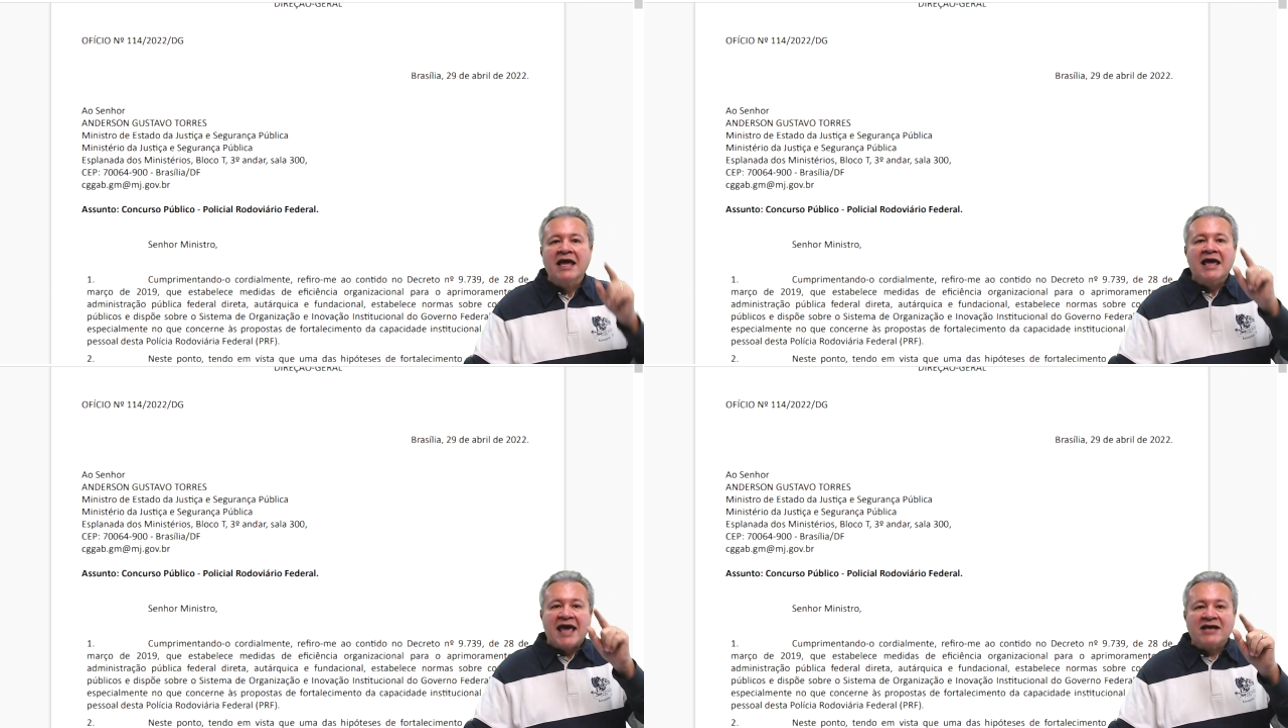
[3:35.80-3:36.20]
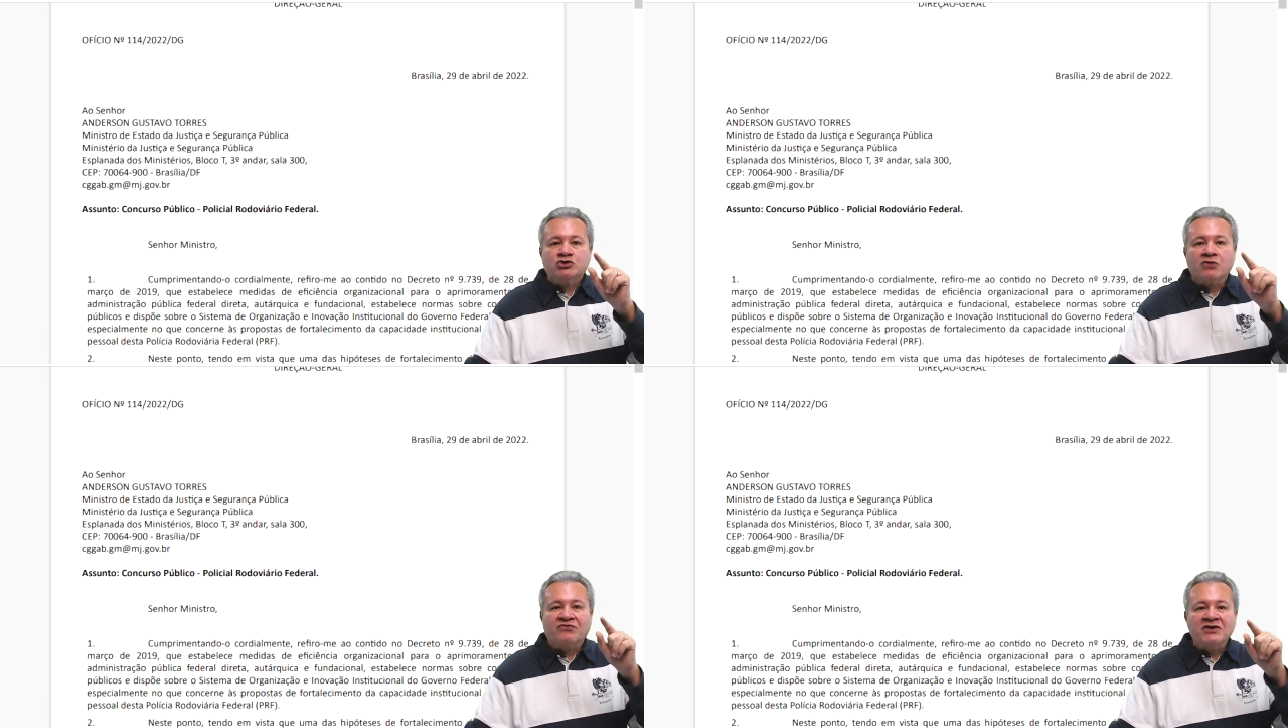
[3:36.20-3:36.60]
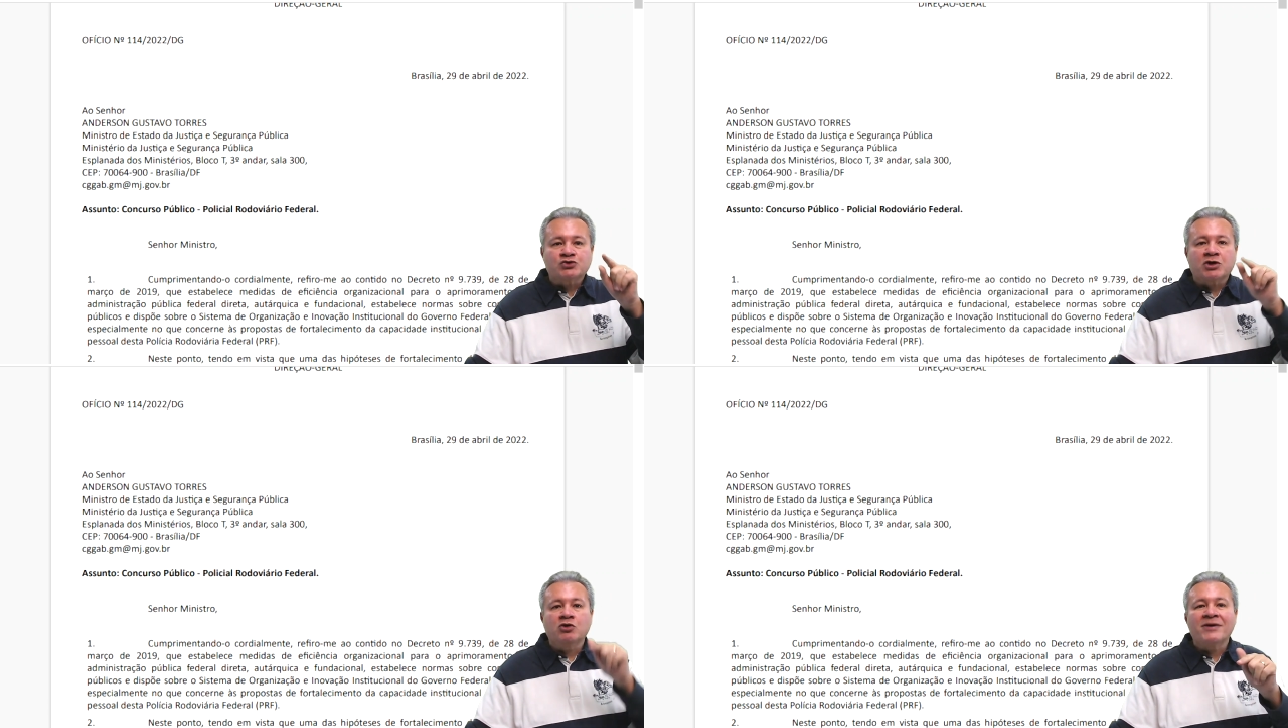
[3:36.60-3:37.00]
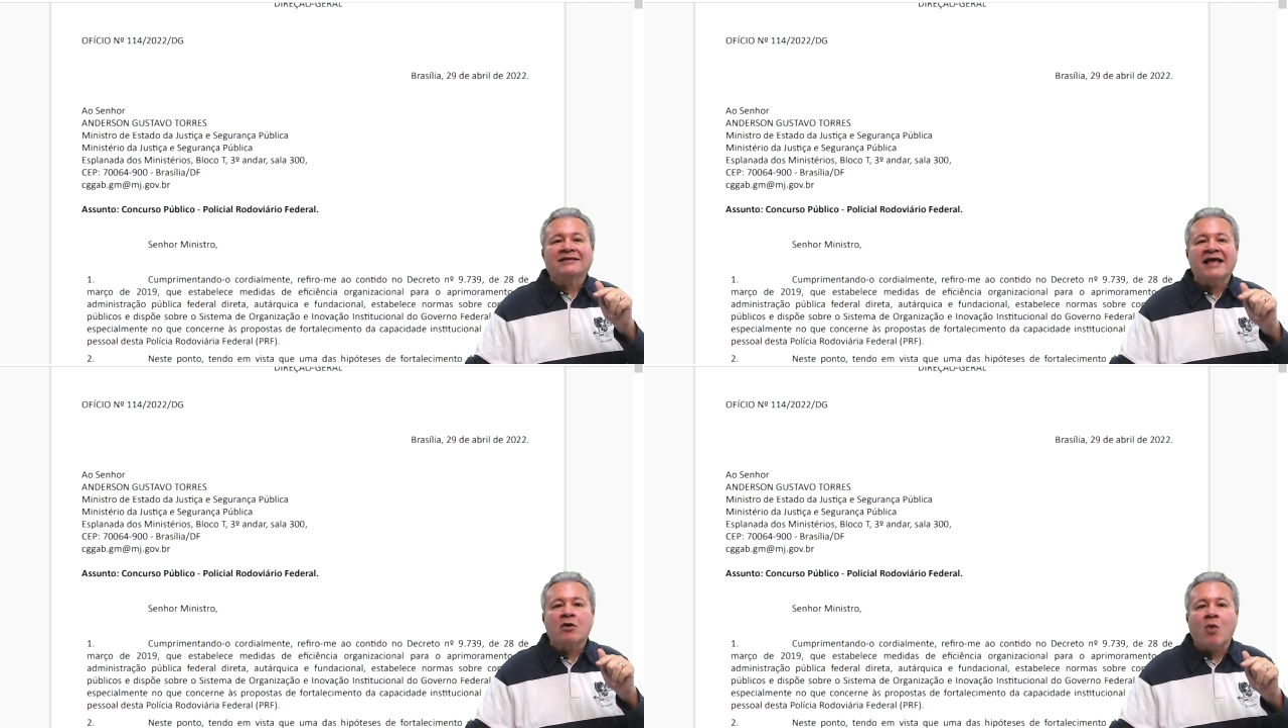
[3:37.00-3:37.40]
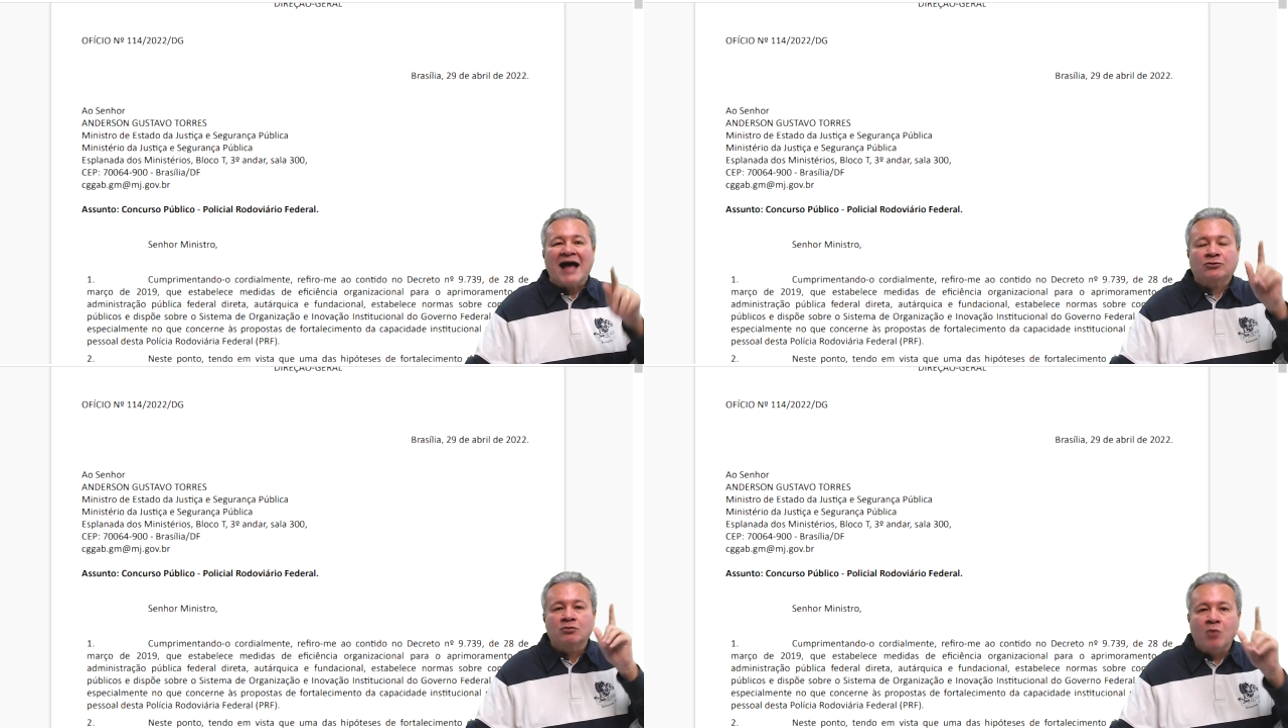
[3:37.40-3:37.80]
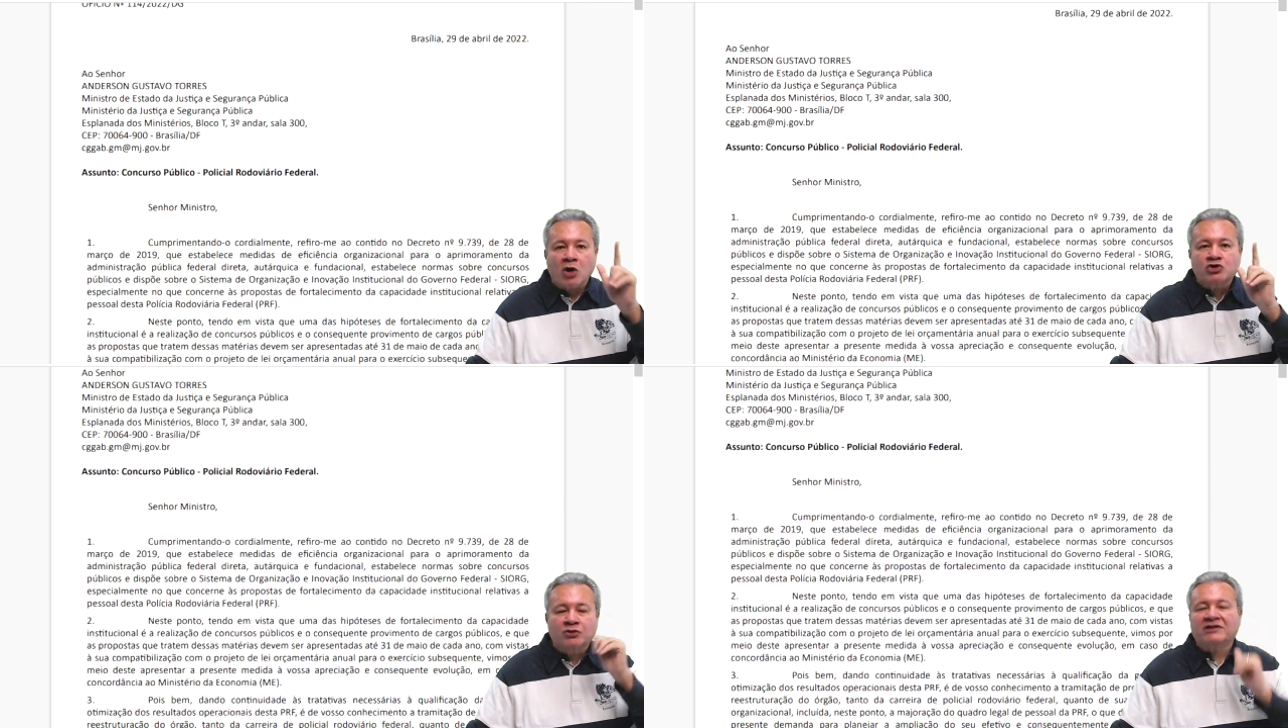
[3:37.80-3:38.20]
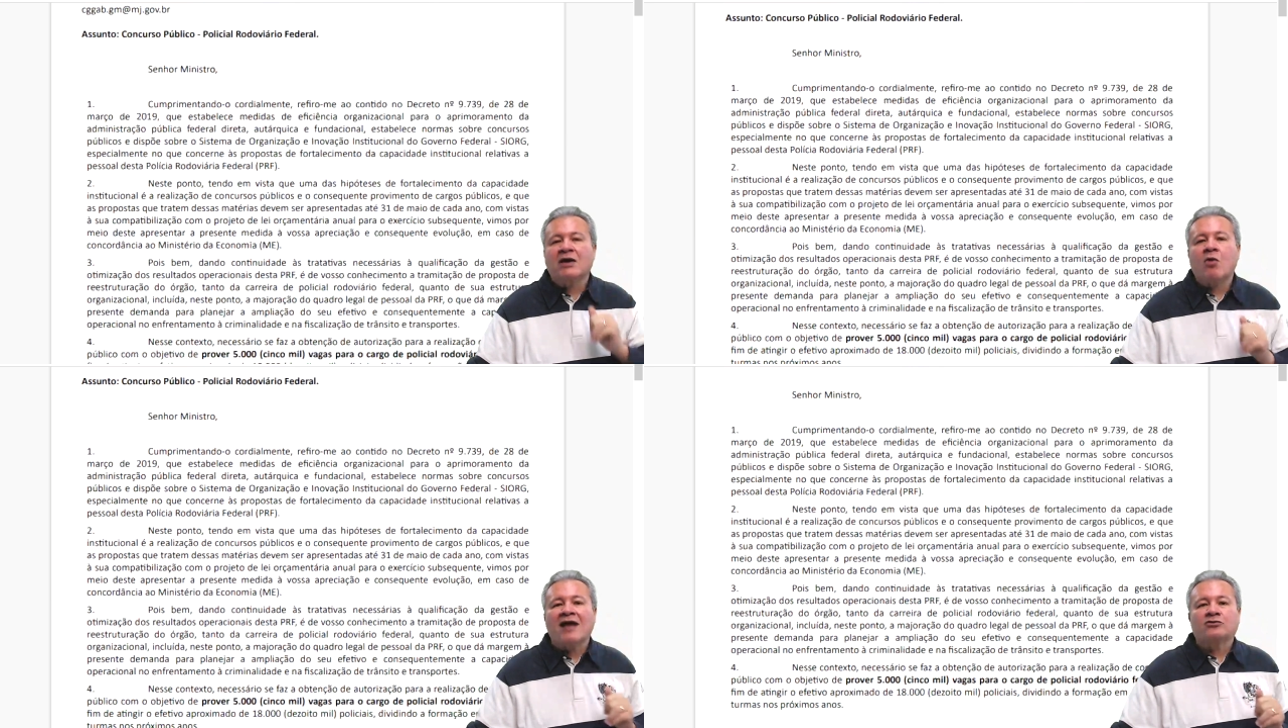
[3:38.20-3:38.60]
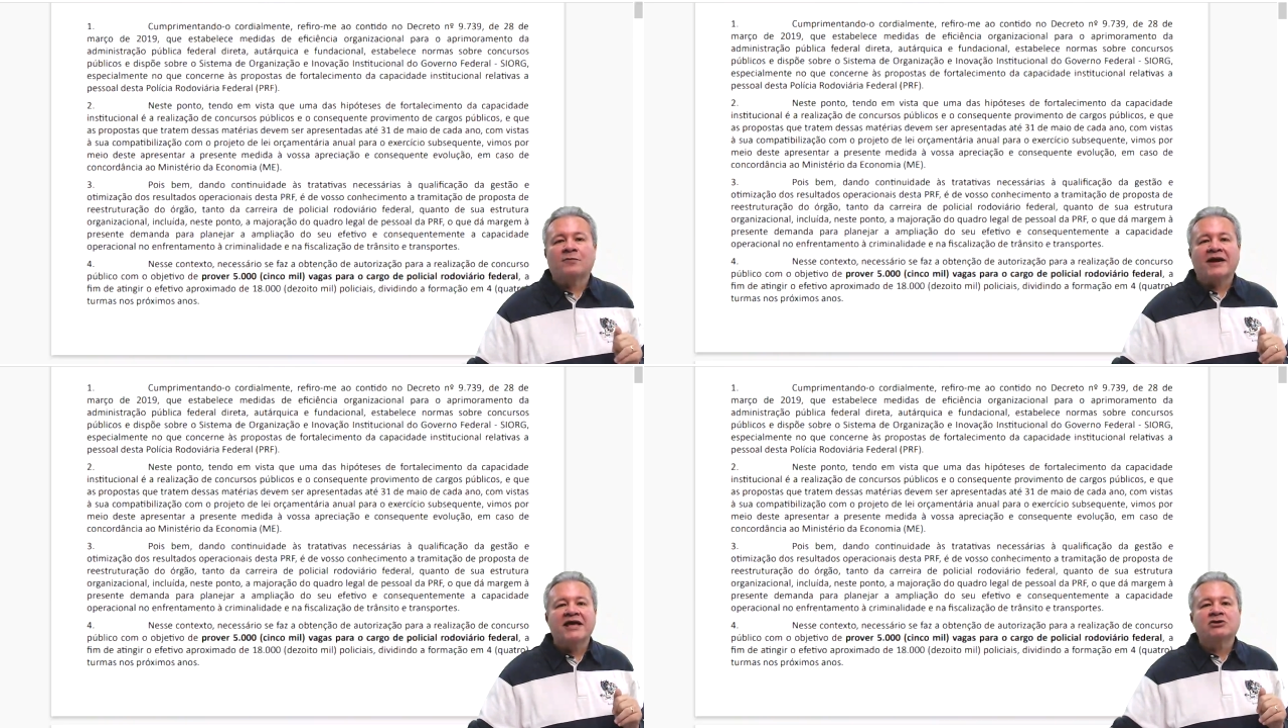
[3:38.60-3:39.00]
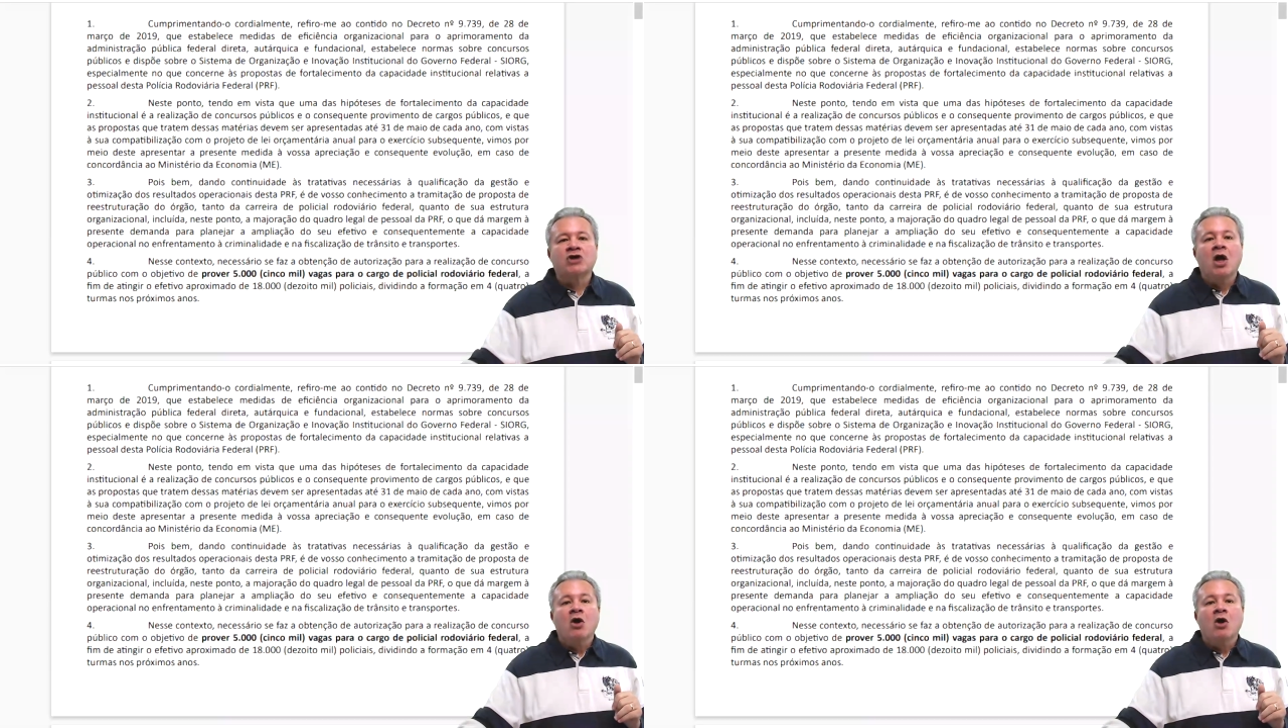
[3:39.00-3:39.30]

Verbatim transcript: esse ofício que no item 4 mostra o item 4 para eles.